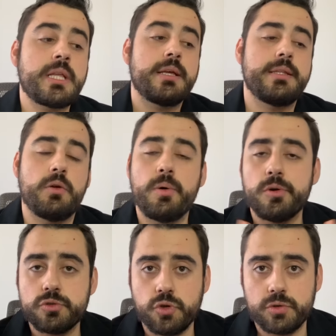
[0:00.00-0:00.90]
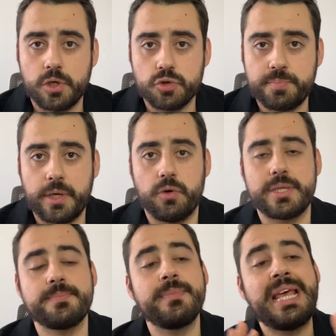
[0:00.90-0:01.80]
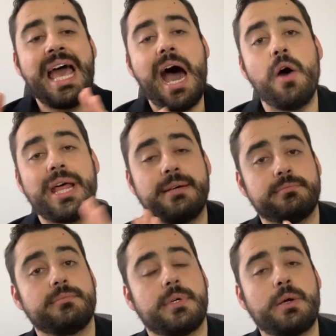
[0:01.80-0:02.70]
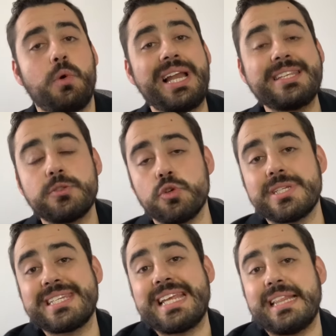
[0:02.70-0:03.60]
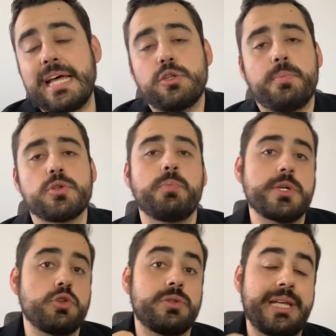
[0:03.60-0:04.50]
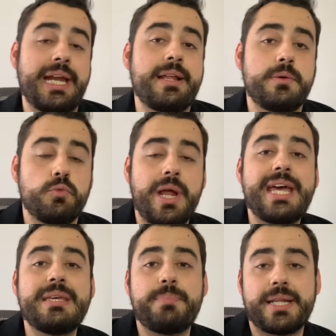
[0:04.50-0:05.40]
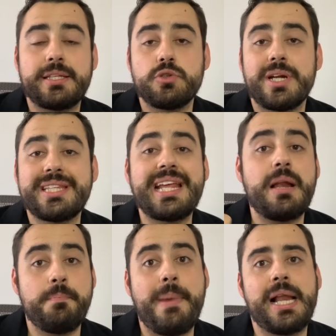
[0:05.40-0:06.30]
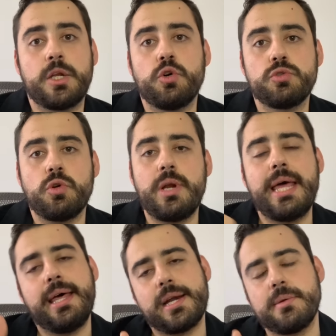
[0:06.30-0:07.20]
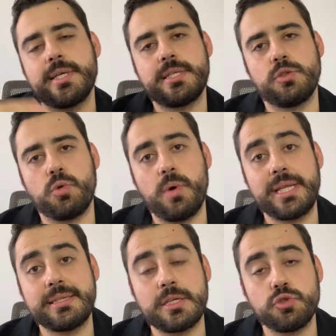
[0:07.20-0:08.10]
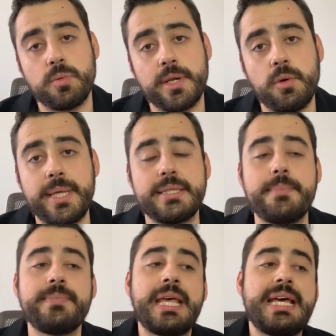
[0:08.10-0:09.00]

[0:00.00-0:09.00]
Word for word: De nuevo, son de los peores. Ahora, ¿Cuál entonces es el dato? Por supuesto, tener una hipertensión arterial mal controlada, arriba de 140 sobre 90.